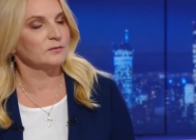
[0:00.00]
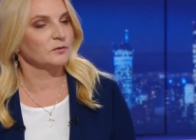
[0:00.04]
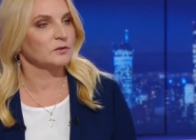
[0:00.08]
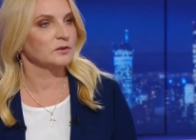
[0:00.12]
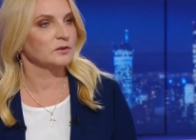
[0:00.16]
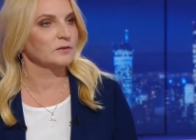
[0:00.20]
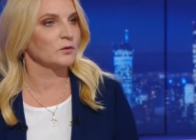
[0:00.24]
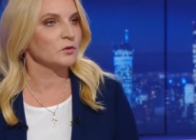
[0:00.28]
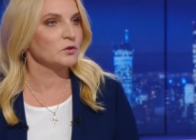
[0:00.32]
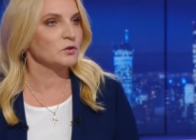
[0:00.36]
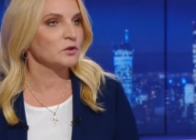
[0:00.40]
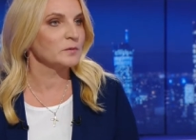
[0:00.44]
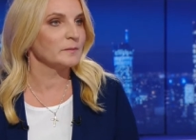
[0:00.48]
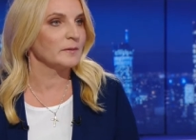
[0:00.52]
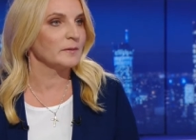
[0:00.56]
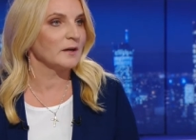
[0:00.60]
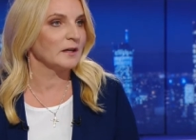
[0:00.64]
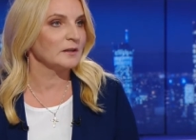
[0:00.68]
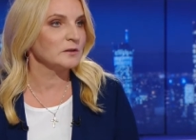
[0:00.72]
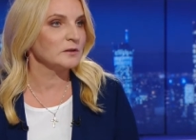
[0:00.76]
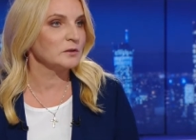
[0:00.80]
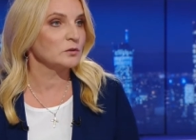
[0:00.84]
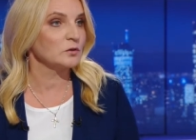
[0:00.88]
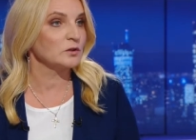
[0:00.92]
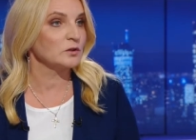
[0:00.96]
stworzyć
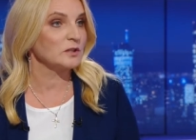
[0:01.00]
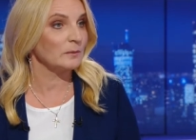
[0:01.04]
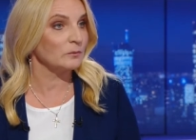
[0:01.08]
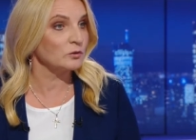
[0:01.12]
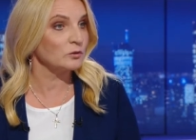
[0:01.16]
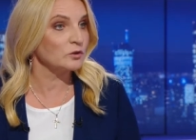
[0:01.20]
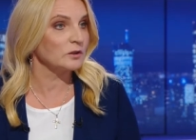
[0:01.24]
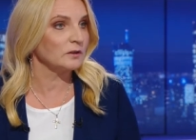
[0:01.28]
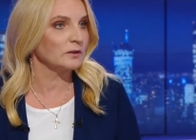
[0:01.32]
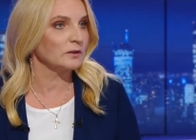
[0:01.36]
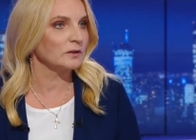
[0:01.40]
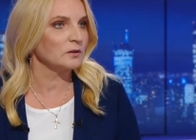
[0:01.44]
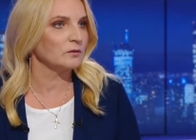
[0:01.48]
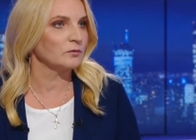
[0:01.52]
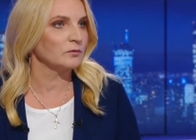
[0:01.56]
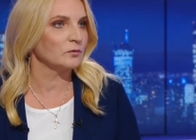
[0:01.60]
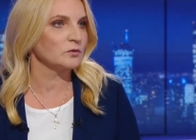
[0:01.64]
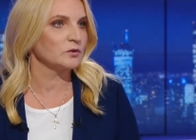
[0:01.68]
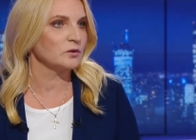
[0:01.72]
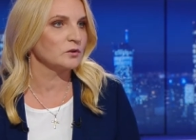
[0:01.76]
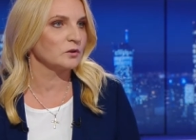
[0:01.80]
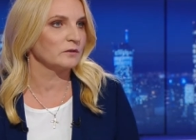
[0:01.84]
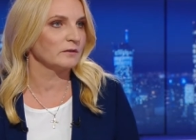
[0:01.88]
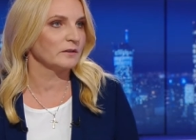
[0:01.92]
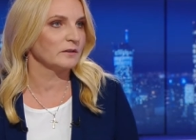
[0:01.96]
mechanizm do samodzielnego
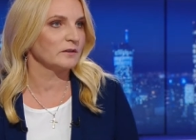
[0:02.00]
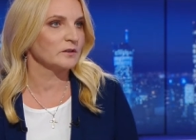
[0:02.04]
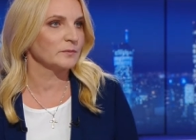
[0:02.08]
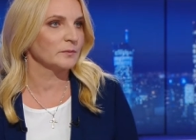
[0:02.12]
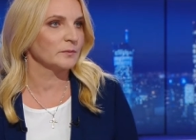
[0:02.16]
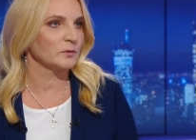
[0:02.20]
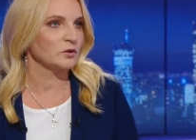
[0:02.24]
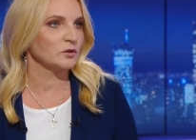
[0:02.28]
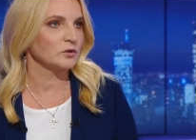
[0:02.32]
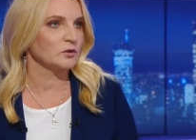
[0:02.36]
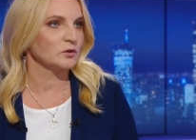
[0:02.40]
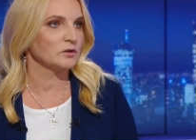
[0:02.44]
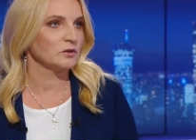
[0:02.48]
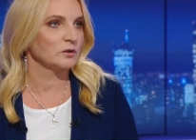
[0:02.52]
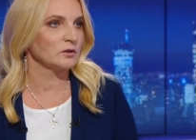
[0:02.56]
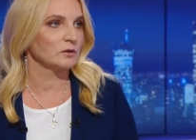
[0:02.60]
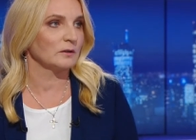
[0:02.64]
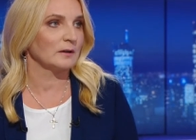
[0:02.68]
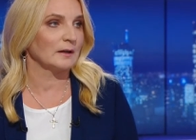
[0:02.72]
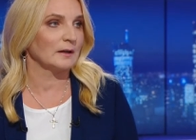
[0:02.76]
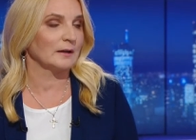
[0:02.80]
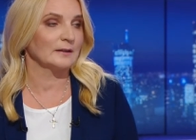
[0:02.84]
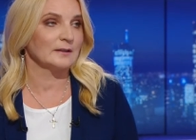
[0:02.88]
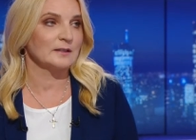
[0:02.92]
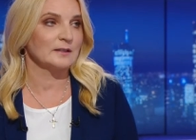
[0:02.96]
funkcjonowania społeczności
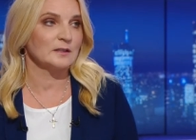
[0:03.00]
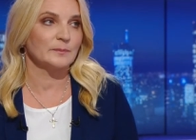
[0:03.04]
lokalnej.